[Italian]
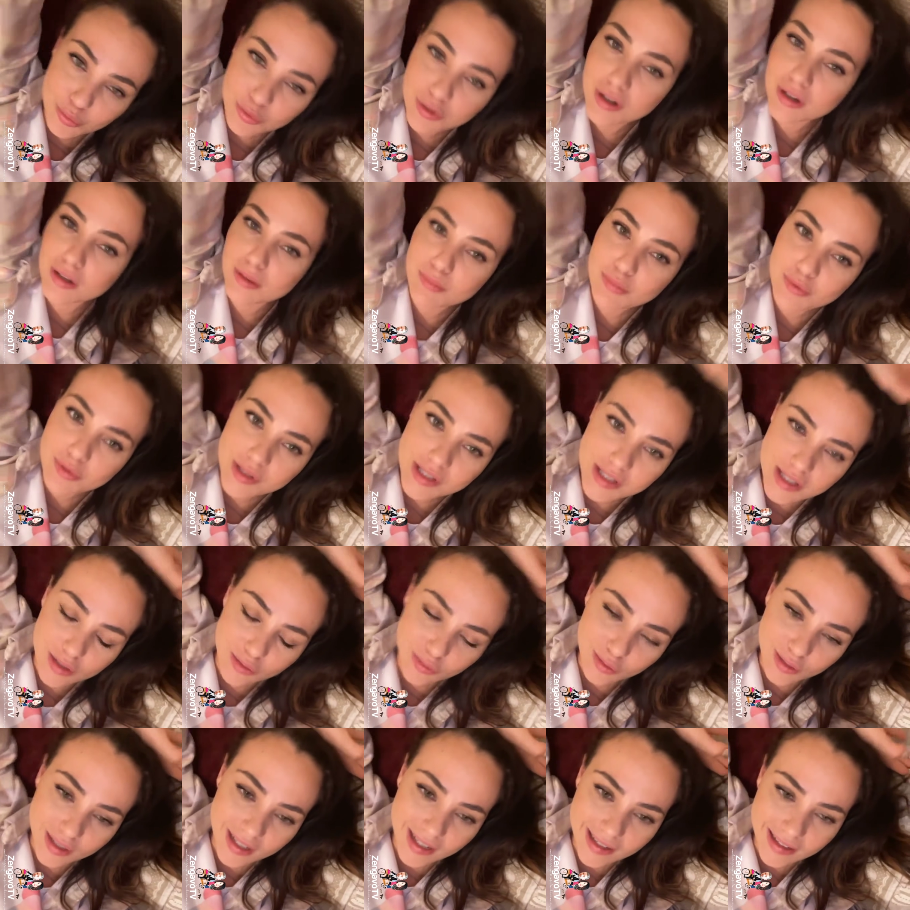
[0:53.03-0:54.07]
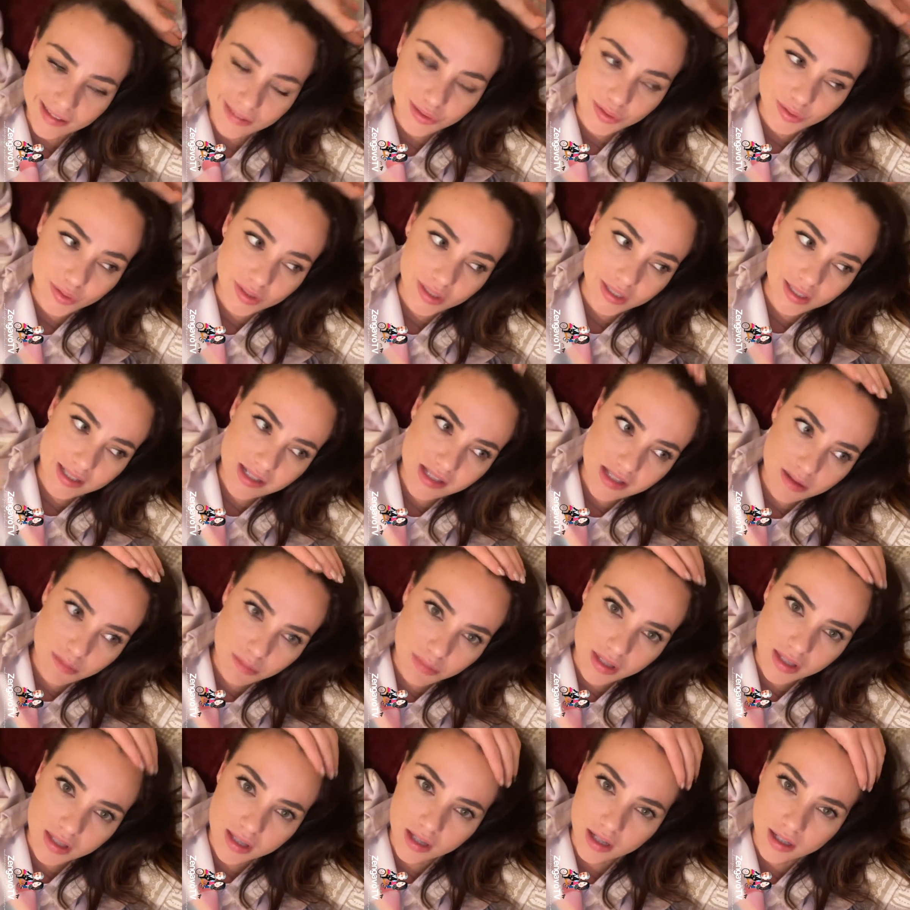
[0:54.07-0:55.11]
riposino nel letto di casa
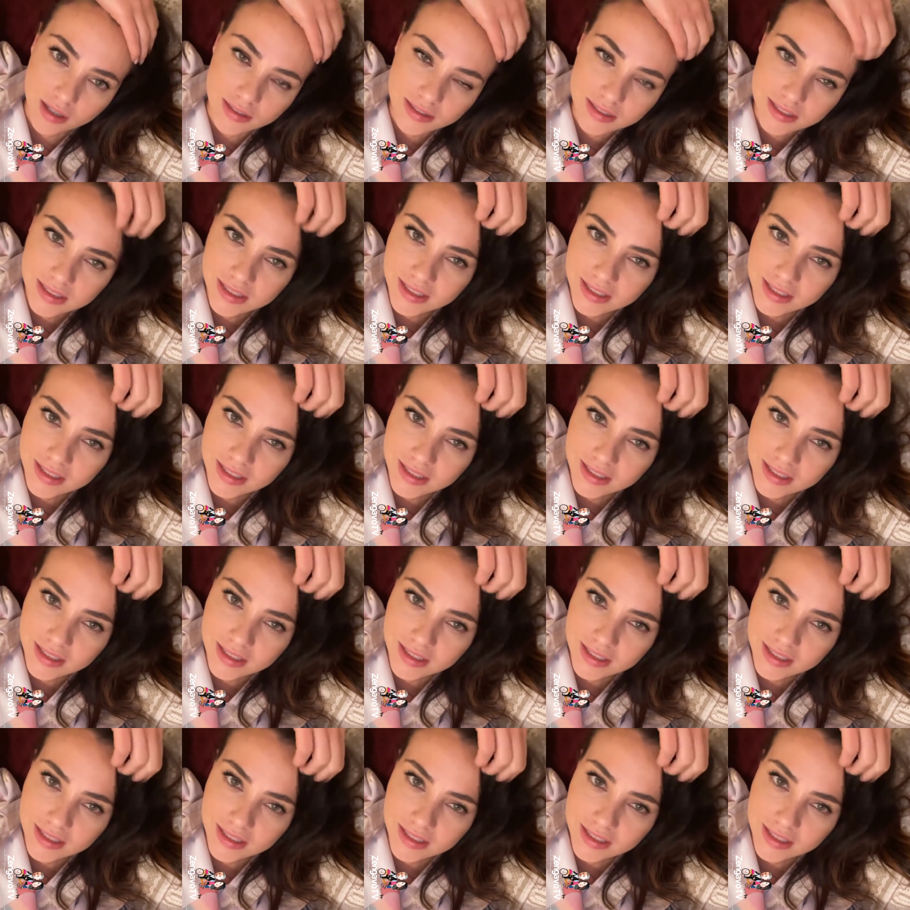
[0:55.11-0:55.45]
mia